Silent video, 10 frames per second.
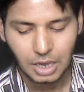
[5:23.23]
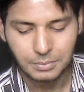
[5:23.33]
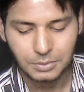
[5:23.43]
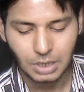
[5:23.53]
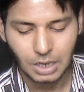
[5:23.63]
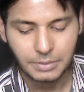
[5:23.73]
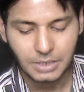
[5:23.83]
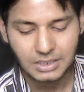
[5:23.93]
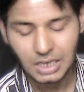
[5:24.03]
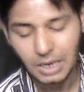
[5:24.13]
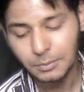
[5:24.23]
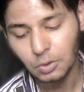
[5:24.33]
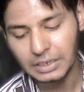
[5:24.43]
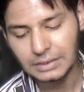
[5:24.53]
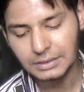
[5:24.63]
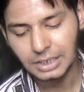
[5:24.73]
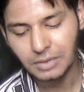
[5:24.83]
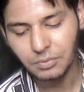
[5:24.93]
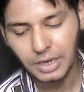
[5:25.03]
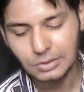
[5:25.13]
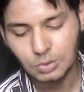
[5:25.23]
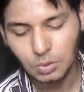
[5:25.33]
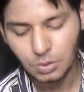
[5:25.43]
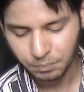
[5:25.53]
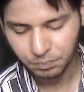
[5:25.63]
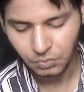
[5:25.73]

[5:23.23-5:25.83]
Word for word: अब अब यहाँ से आप लोग ईजिली इन फाइल्स को